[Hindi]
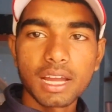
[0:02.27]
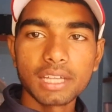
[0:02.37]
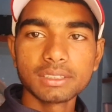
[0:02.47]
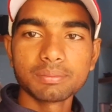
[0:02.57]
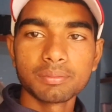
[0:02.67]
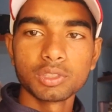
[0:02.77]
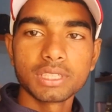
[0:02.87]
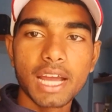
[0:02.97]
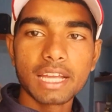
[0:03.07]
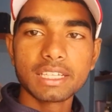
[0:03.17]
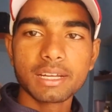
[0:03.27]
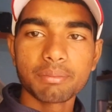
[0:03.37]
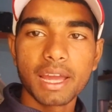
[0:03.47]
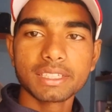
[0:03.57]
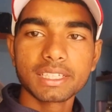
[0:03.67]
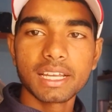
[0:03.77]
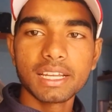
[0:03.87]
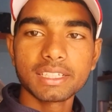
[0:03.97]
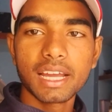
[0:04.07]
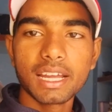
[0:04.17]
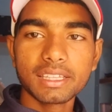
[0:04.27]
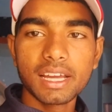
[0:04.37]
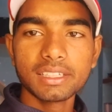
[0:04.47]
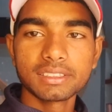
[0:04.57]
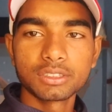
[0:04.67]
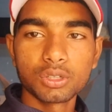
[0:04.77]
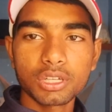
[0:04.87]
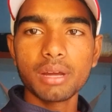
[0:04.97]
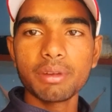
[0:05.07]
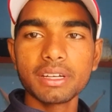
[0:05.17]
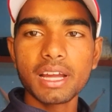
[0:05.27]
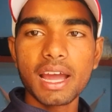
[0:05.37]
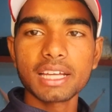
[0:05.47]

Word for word: गाइस मुझे आज एक मैच खेलने जाना था जो टूर्नामेंट का